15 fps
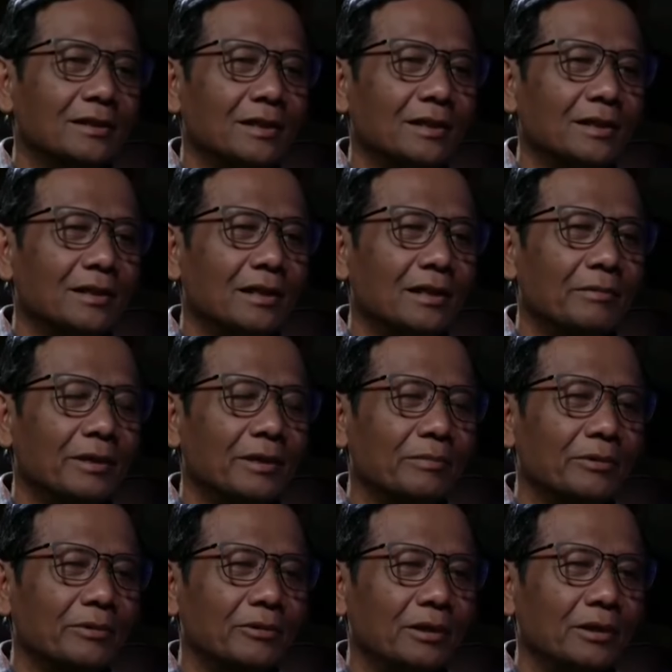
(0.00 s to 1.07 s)
Saya kan tidak
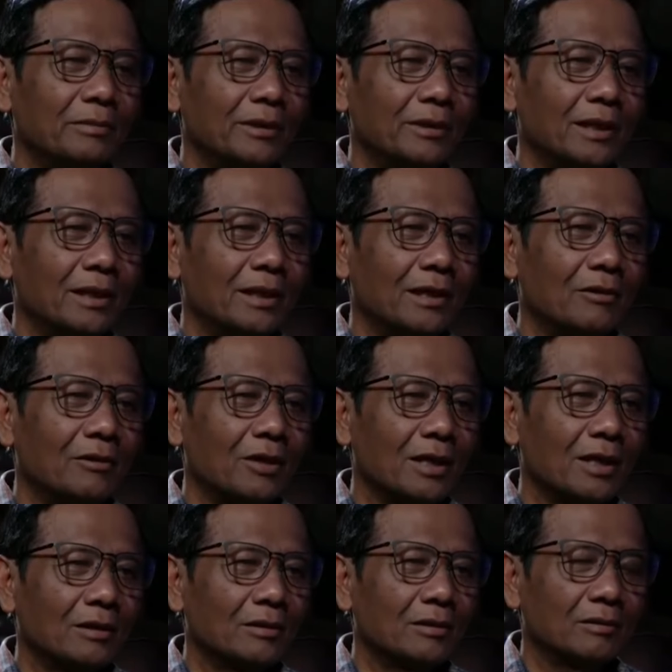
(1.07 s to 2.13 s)
pernah peduli penilaian
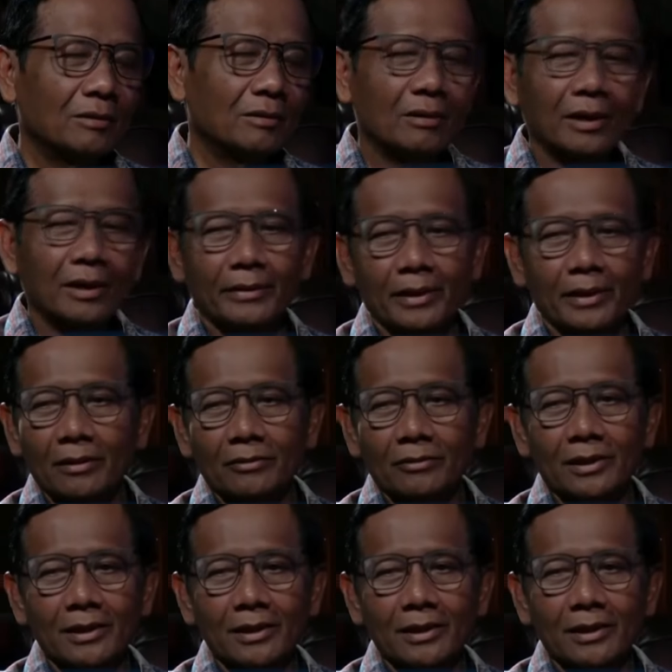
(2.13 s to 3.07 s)
orang. Wow. kalau